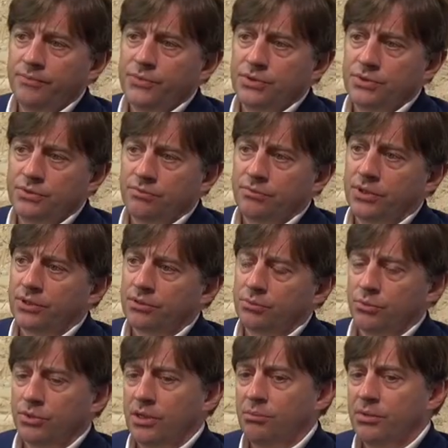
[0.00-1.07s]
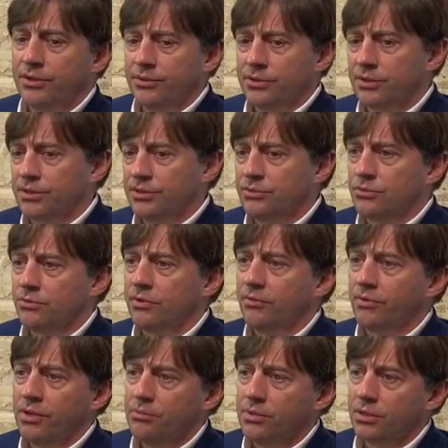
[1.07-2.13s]
Если вы к этому добавите разницу во
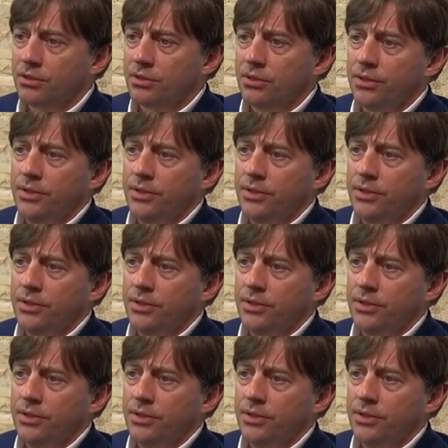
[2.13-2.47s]
времени,